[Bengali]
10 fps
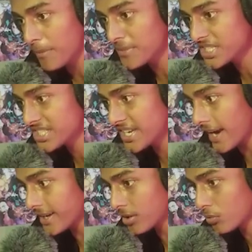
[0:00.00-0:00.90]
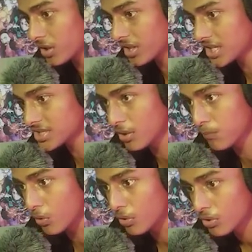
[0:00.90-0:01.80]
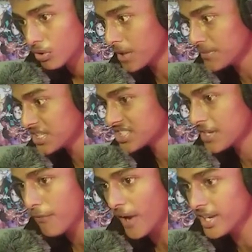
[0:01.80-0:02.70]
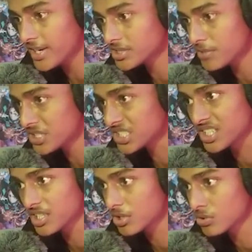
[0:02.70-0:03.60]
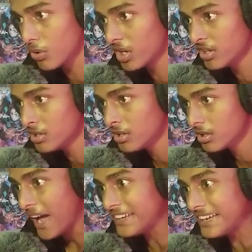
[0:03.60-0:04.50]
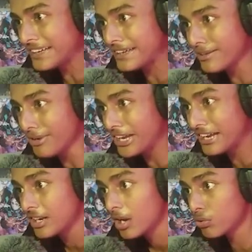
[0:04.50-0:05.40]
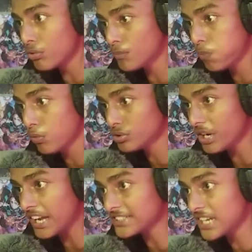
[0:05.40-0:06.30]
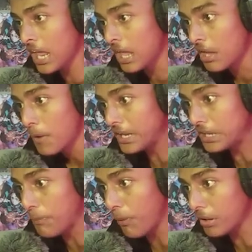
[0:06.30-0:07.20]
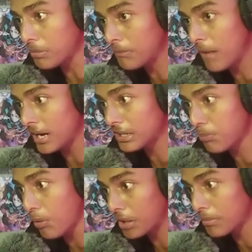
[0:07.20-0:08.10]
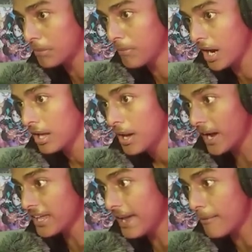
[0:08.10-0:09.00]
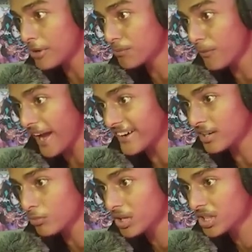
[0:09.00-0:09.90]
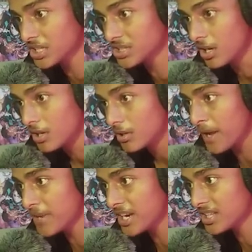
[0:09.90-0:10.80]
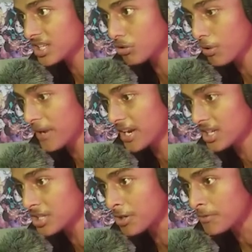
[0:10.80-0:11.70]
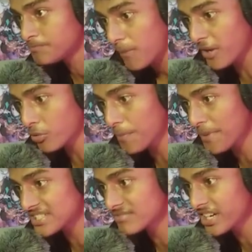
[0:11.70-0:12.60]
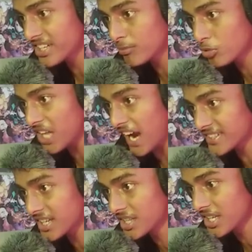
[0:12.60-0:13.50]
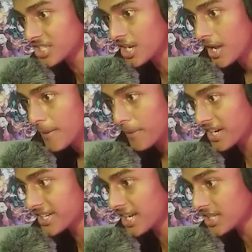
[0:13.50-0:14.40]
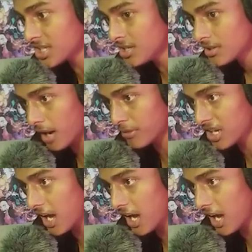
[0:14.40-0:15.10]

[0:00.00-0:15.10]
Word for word: ভাই মিষ্টি অ্যাটাক করে দিয়েছে এর ওপর ভাই মিষ্টি ফাইন আছে মিষ্টি কিছু হয়নি দুধ ভূত হয়ে গেছে ভাই একে ফটাফট মার একে ফটাফট মার ভাই আমার উপরে অ্যাটাক করে দিয়েছে ভাই মেরে দিয়েছে ওকে মেরে দিয়েছে ভাই ওকে বেসমেন্টের মধ্যে আটকে দিয়েছি বাকি ঠিক আছে আর আমার